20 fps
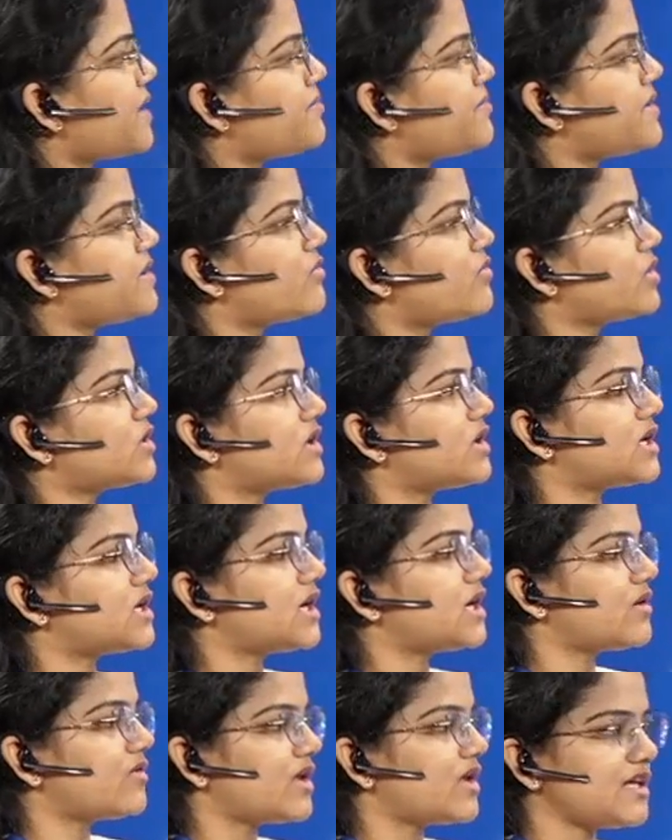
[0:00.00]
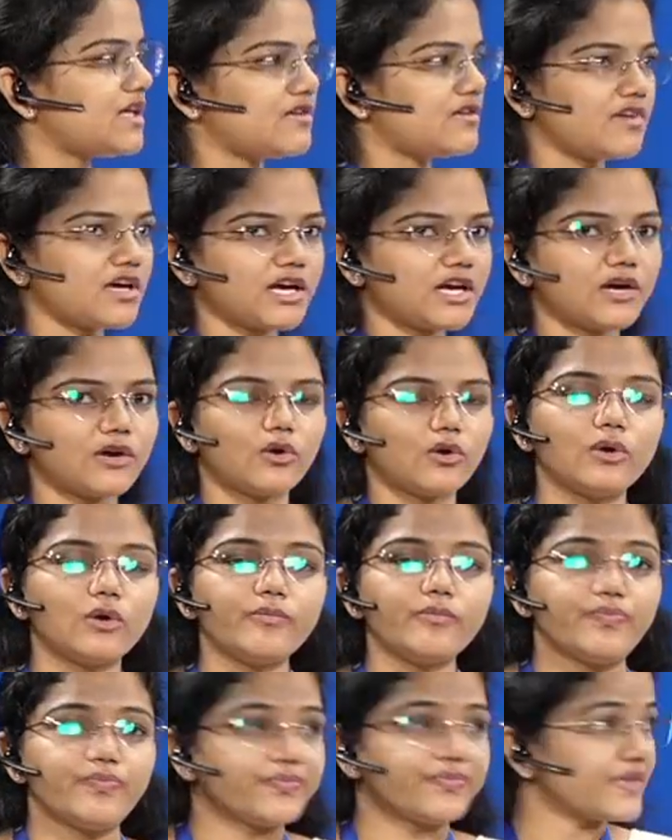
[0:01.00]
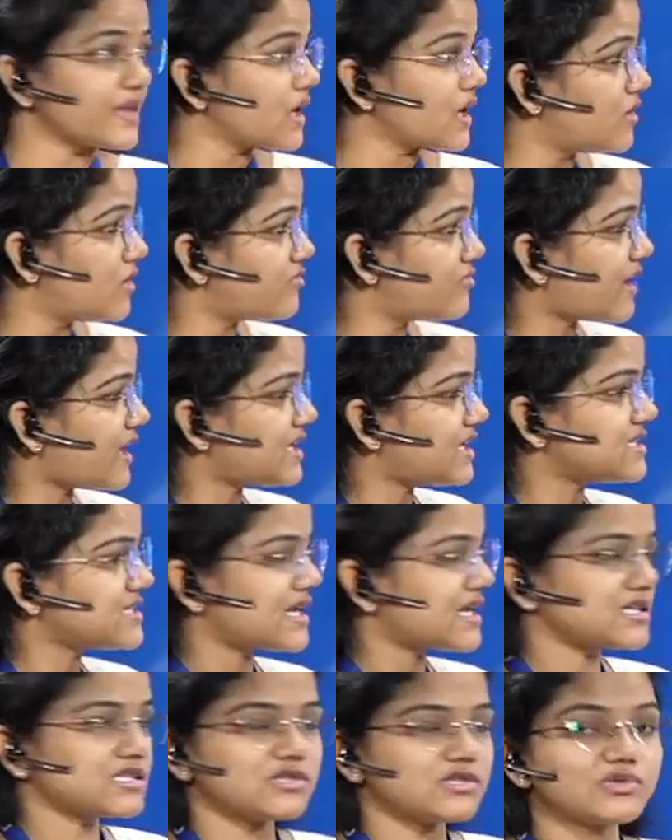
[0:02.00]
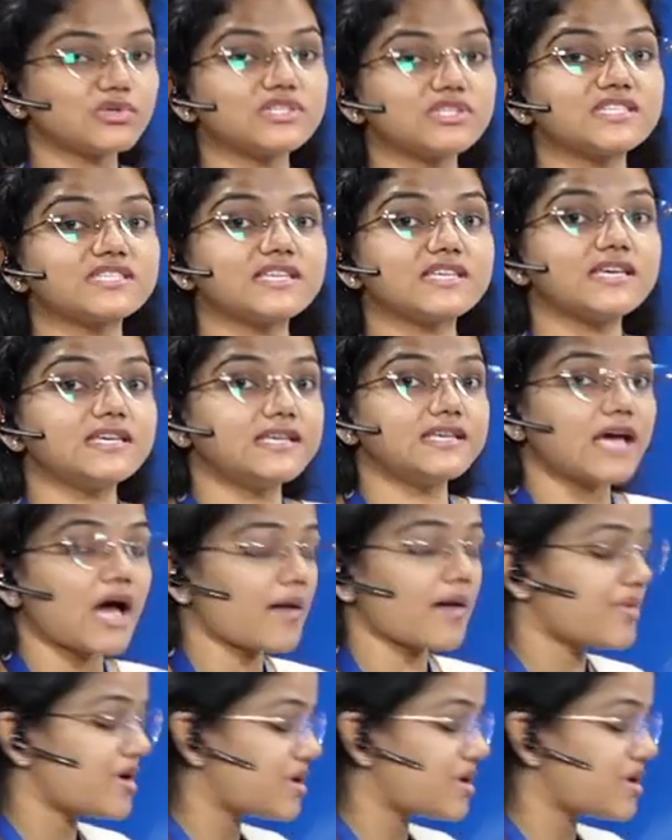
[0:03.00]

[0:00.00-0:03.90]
పీఓ రెండు వేల ఇరవై రెండులో ఫైనల్ సెలెక్షన్స్ వచ్చేసి యాభై